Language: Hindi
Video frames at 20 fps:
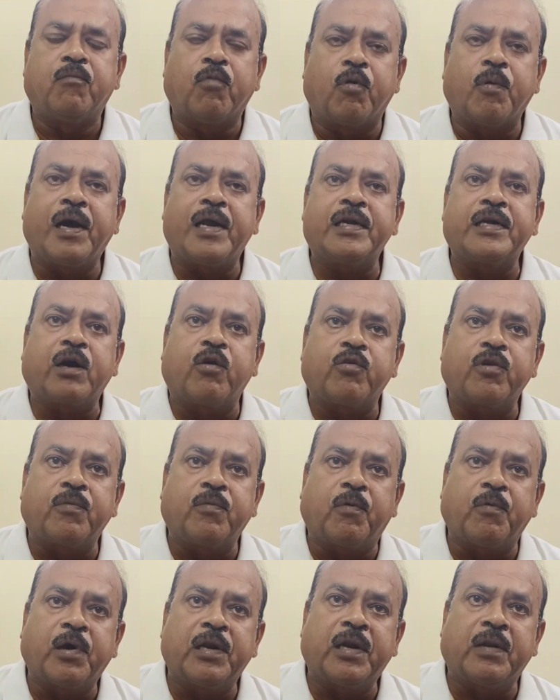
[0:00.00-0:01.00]
मोबाइल का हम
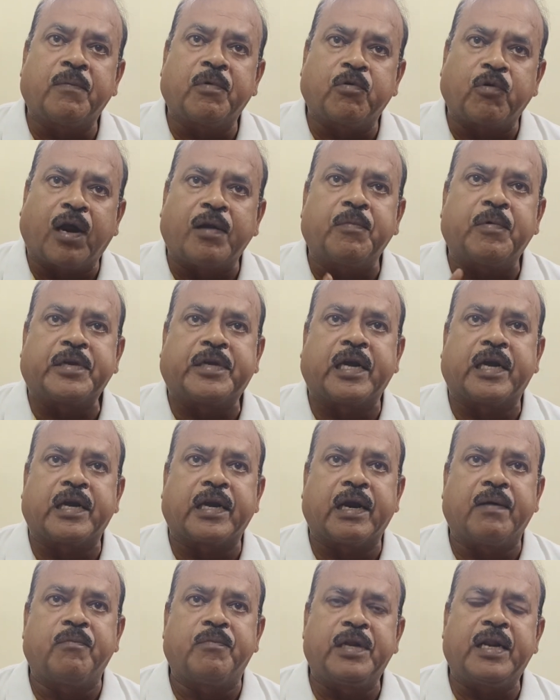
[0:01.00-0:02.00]
मोबाइल नंबर वन में चल
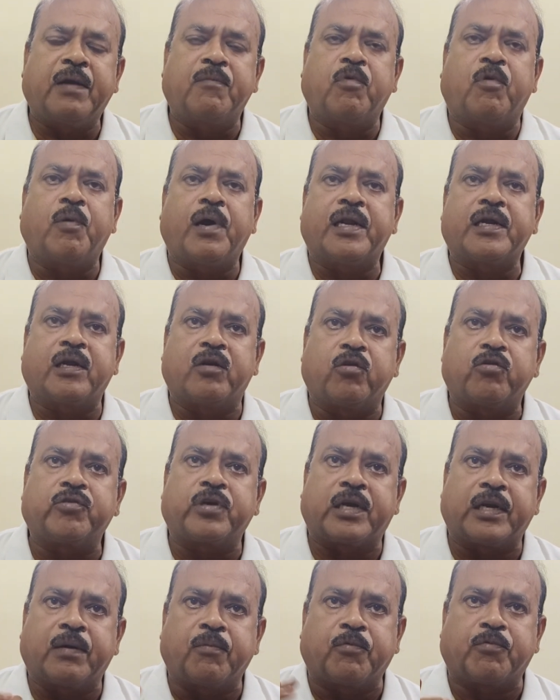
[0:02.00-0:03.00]
रहा है बिना मोबाइल का लोग
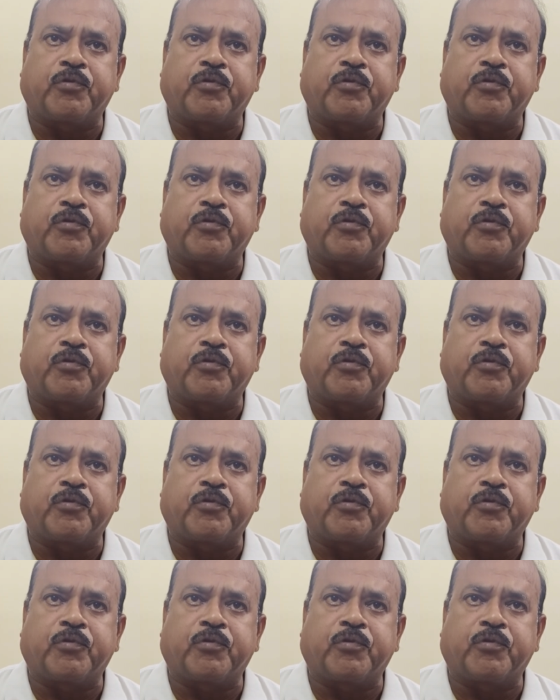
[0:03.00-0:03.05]
चलना